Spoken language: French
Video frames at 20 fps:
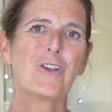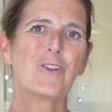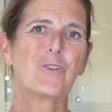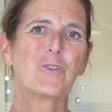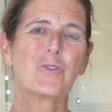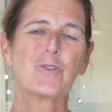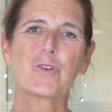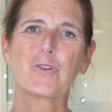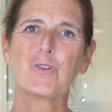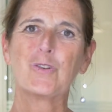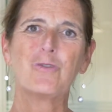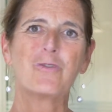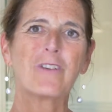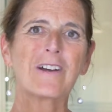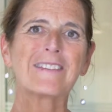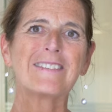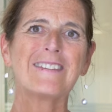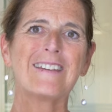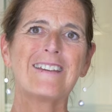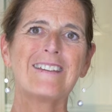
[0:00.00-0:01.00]
sur une
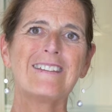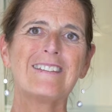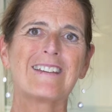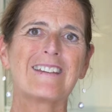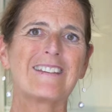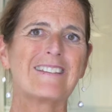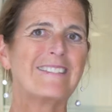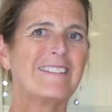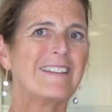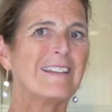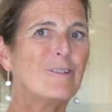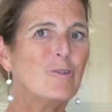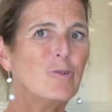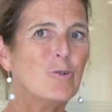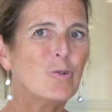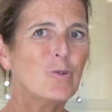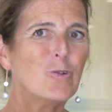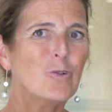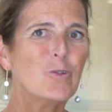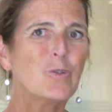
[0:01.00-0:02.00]
vingtaine
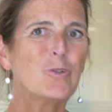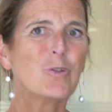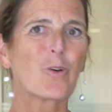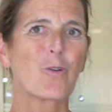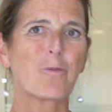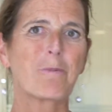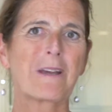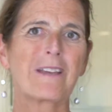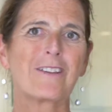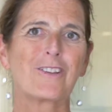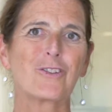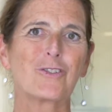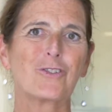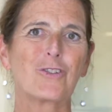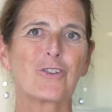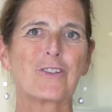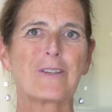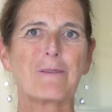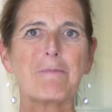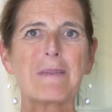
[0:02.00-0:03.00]
d'élus, de
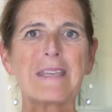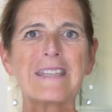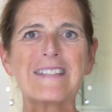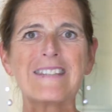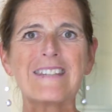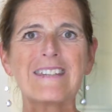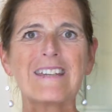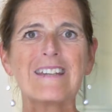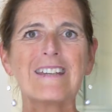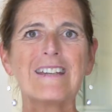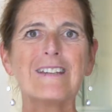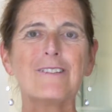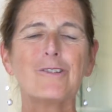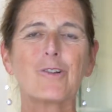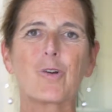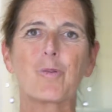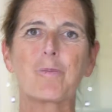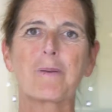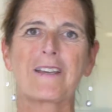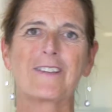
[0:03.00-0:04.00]
représentants des métiers,
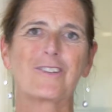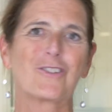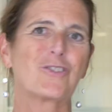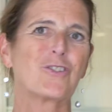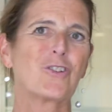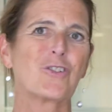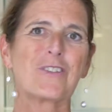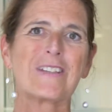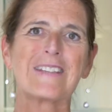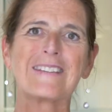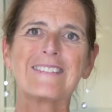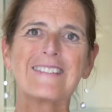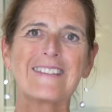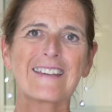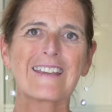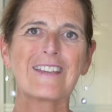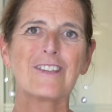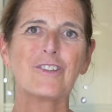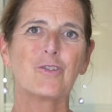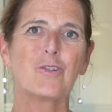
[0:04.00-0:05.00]
de représentants des
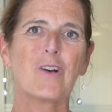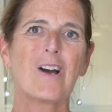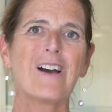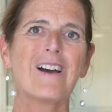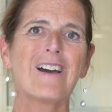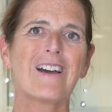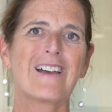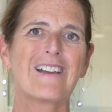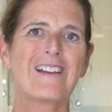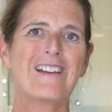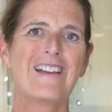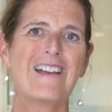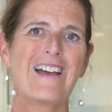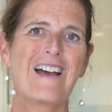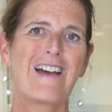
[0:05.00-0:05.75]
territoires,